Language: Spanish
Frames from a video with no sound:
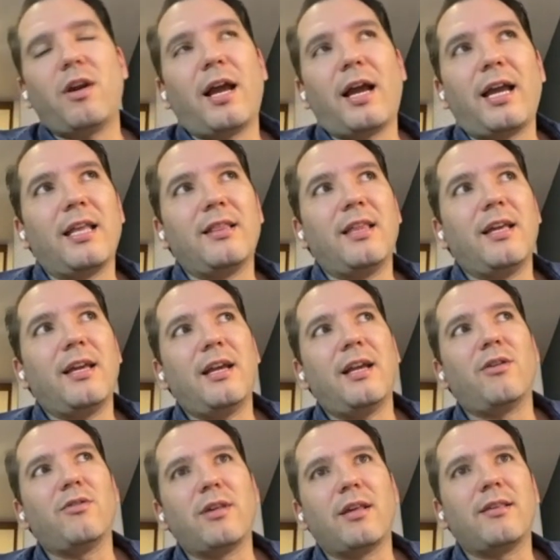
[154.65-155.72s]
La gente,
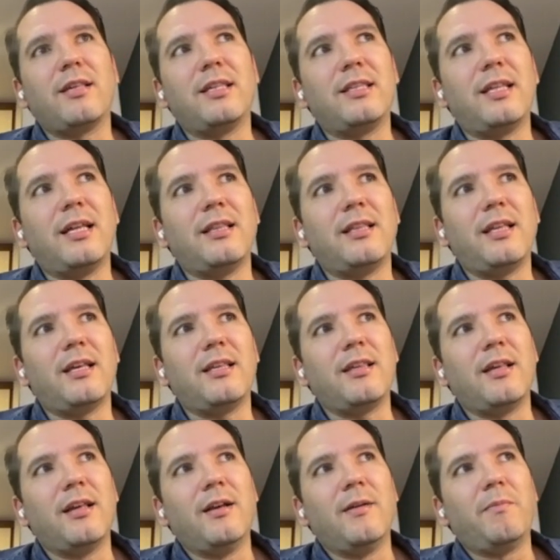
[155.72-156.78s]
los asistentes
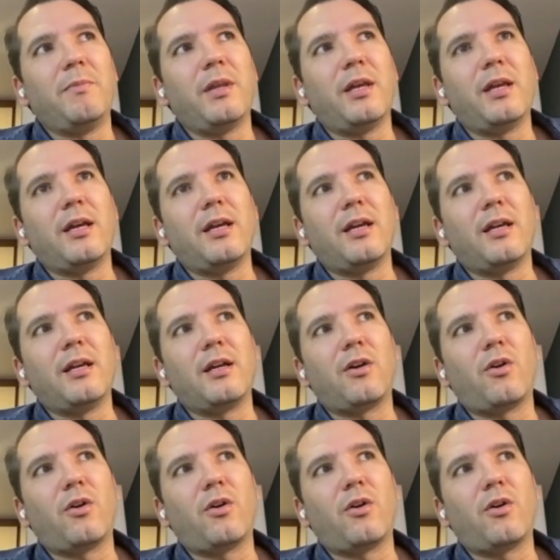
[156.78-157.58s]
eh,